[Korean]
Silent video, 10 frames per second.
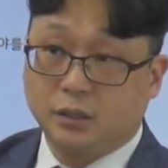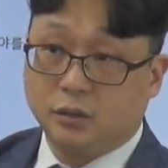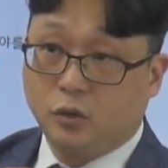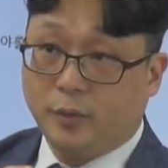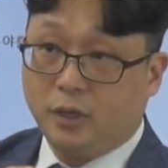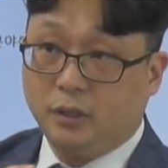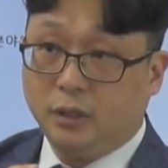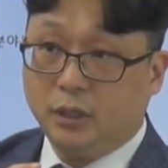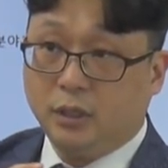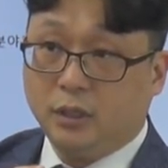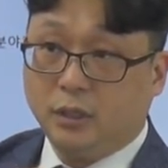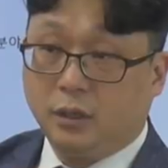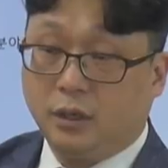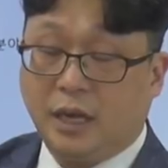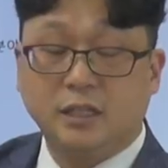소방
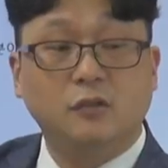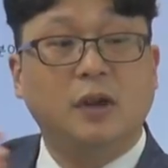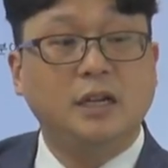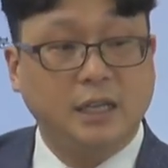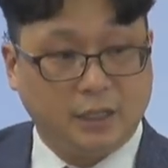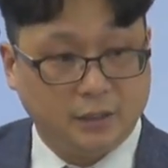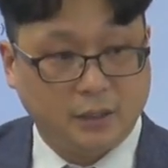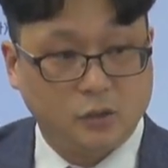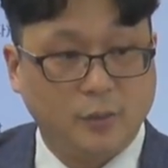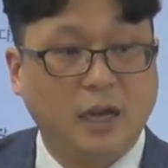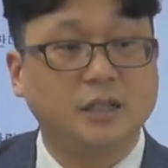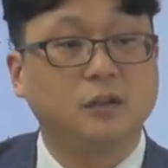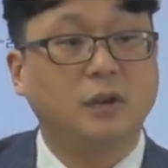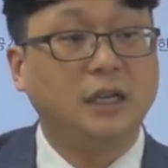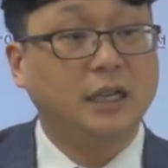안전관리, 소방
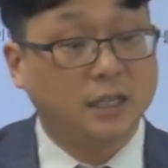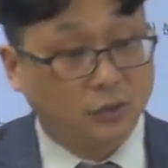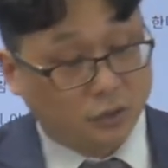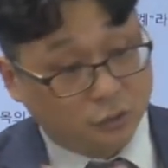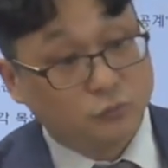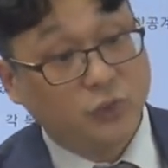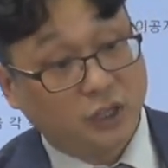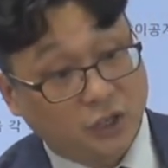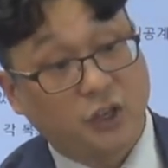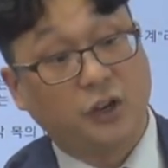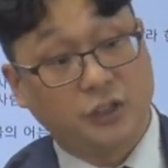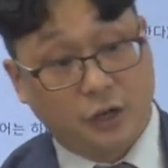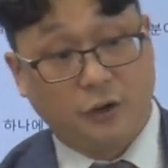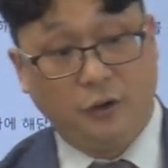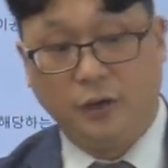안전관리자로 근무했던
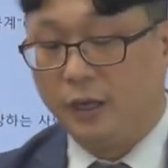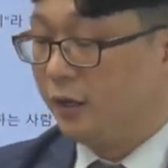경력,